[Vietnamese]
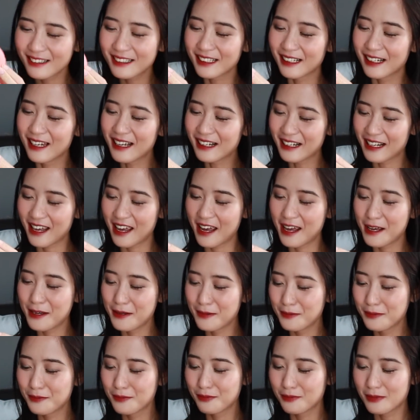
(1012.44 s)
chính là cái
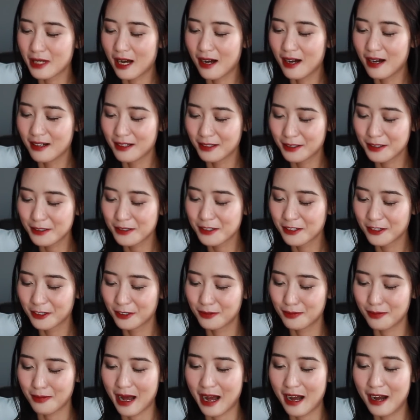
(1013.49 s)
em uh,
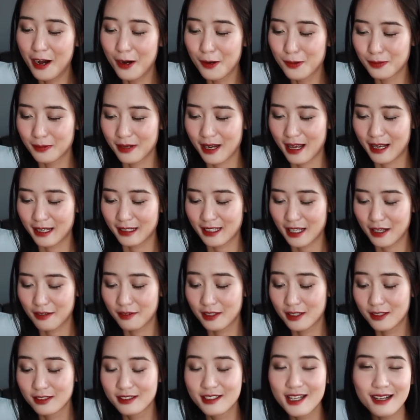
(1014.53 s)
cushion má hồng này. Tại
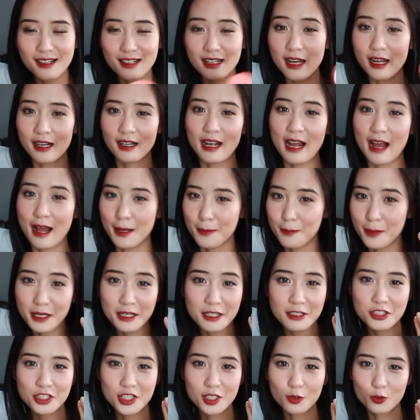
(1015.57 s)
vì thứ nhất là cái
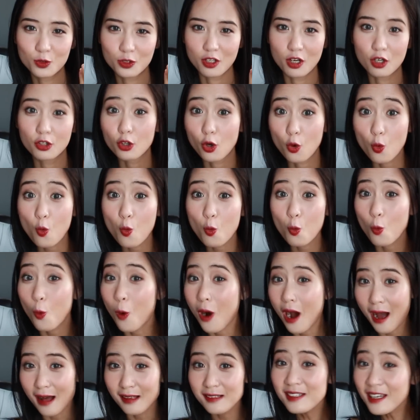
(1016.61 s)
packaging của nó nó
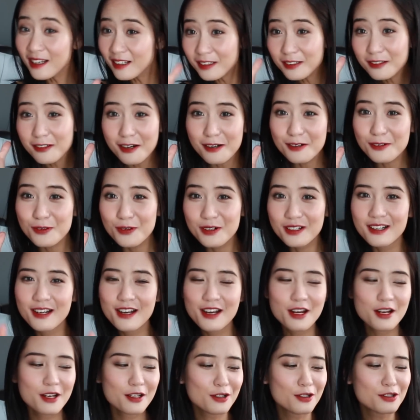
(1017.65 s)
quá dễ thương luôn,
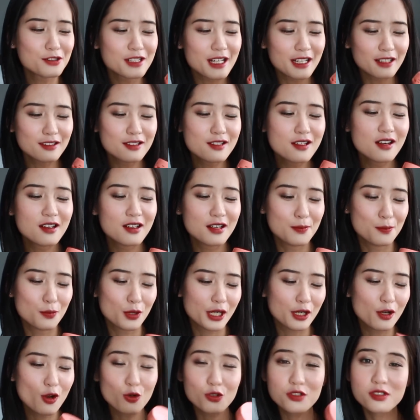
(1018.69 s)
nó dễ thương ở một
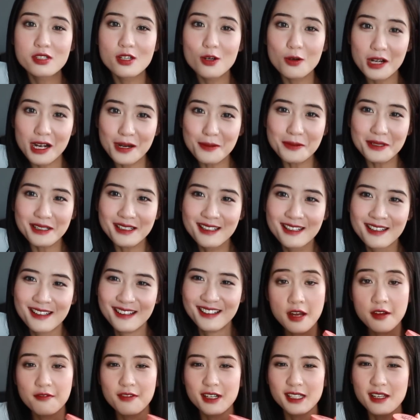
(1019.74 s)
cái độ siêu cấp ý.
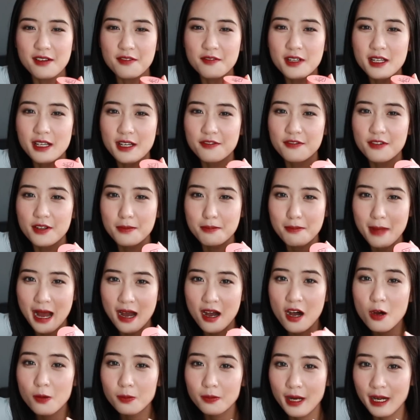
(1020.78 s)
Và tại vì cái phấn má
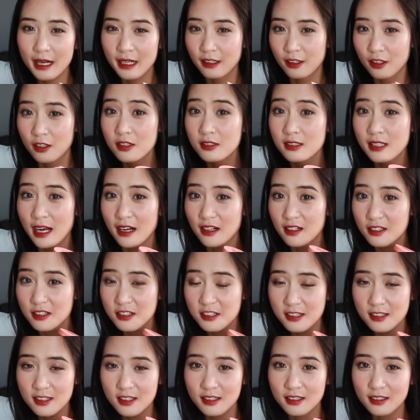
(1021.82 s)
hồng này nó ở dạng
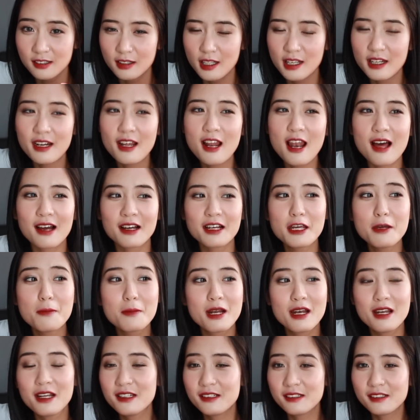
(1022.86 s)
cushion, thế nên là khi
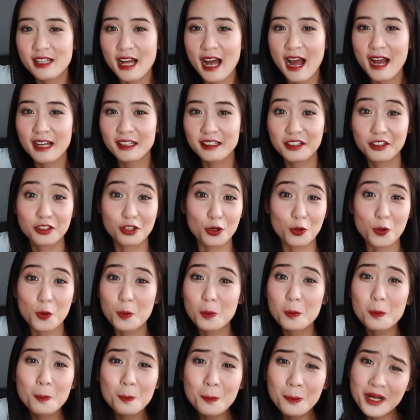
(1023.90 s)
mà lên da thì nó
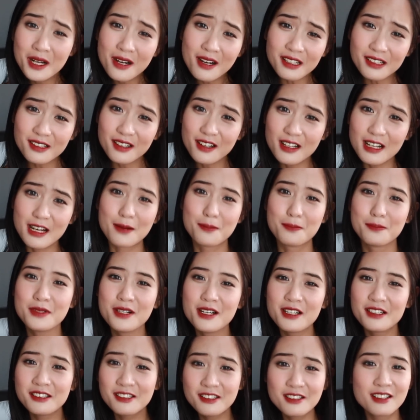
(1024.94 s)
cũng mướt ơi là
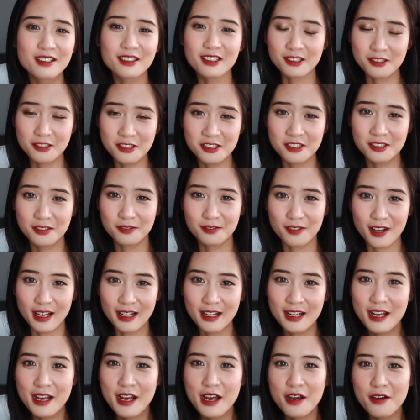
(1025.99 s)
mướt như là cushion vậy.
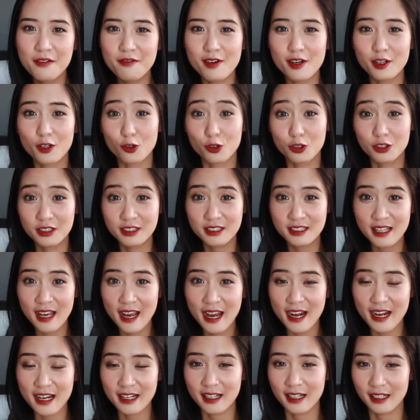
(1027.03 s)
Và nó
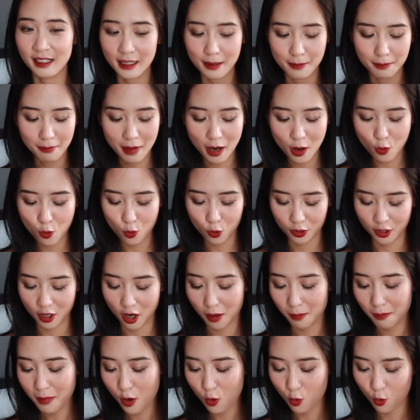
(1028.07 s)
nhẹ này, cái màu của
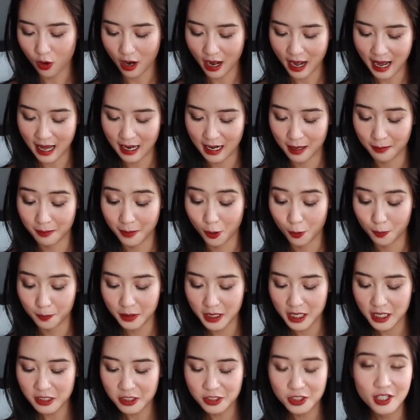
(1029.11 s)
nó, màu của Hà là màu
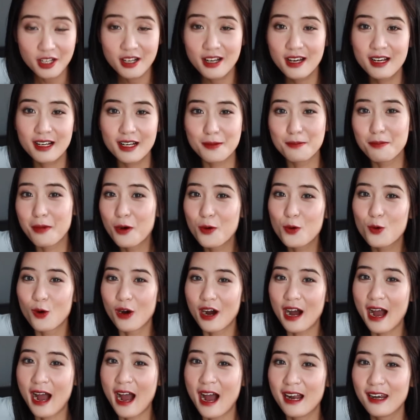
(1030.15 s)
peach. Cái màu của
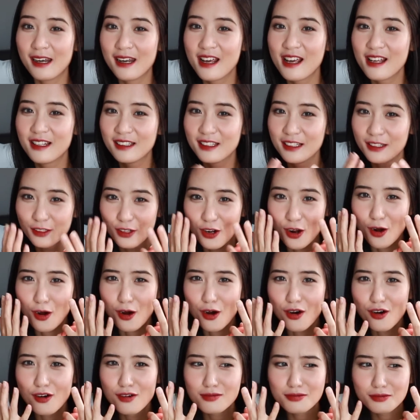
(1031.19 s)
Hà lên thì
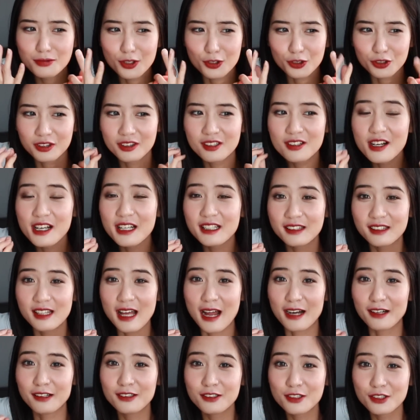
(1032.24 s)
nó nó tươi
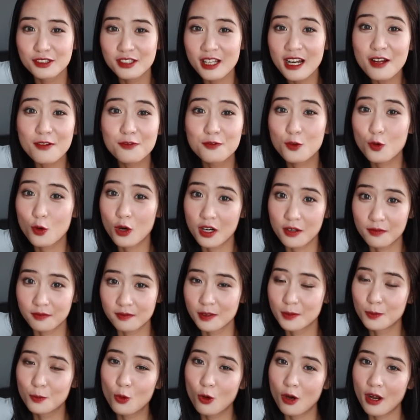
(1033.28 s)
tắn, nó rất là phù hợp
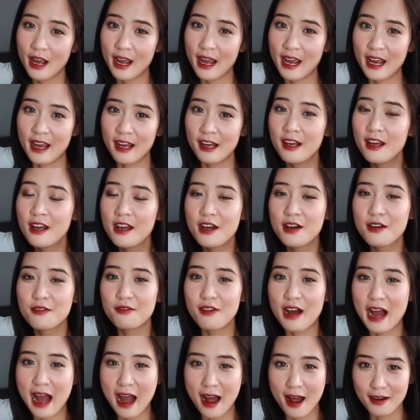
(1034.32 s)
với mùa hè
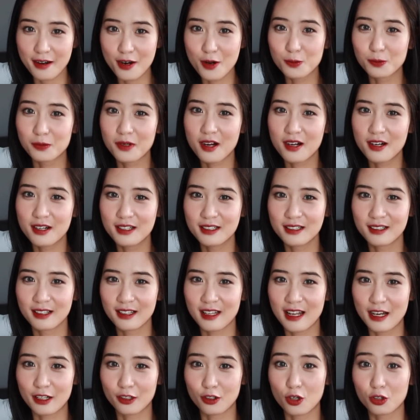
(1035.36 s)
và đồng thời
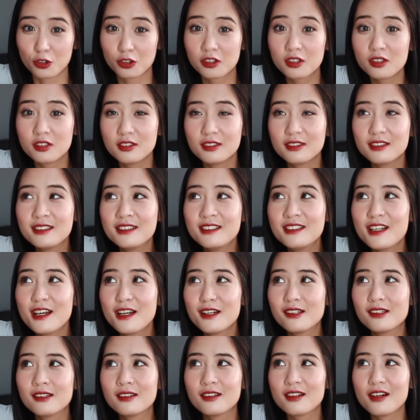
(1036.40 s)
là nó tự
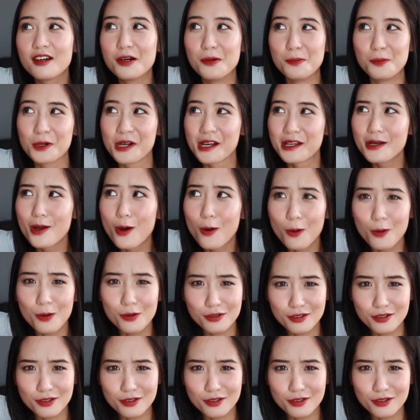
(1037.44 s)
nhiên ở một cái độ